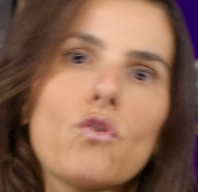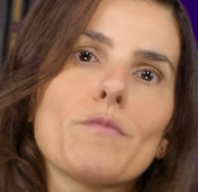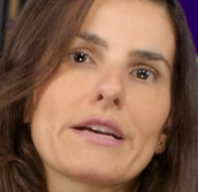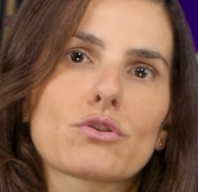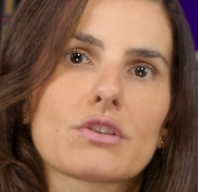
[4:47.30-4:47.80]
Um
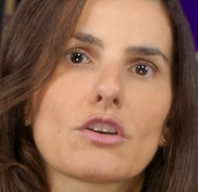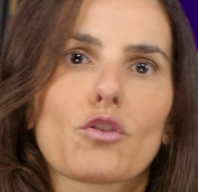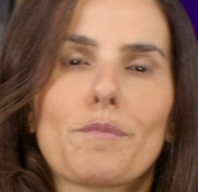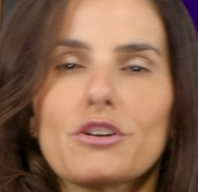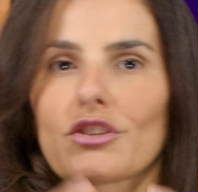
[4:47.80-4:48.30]

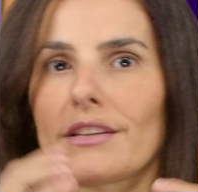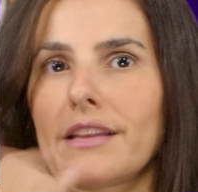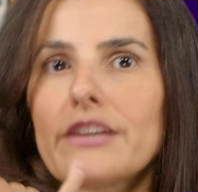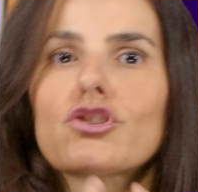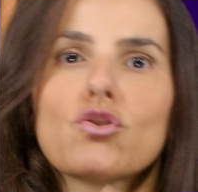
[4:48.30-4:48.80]
mesociclo pode ter
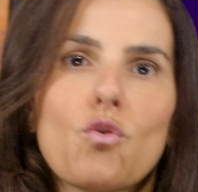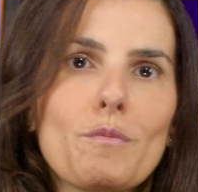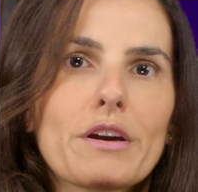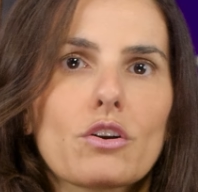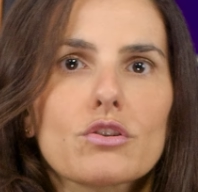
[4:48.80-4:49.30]
desde um
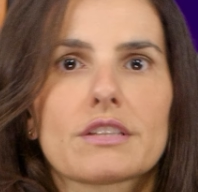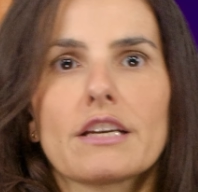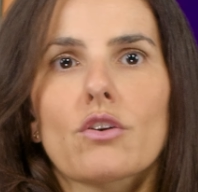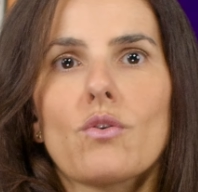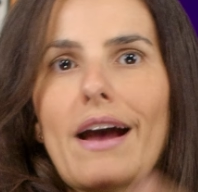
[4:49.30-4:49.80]

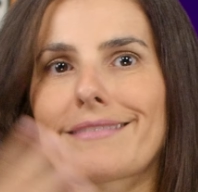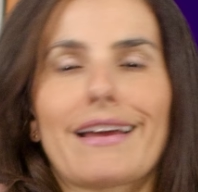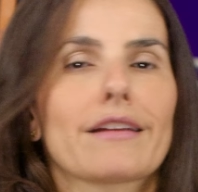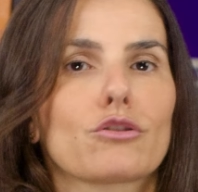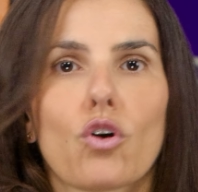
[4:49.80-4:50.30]
microciclo
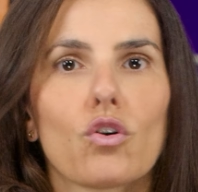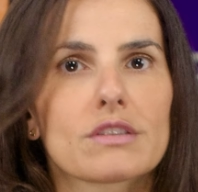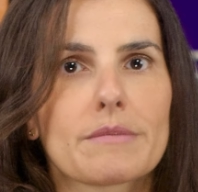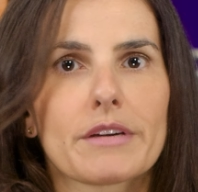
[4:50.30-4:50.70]
até 12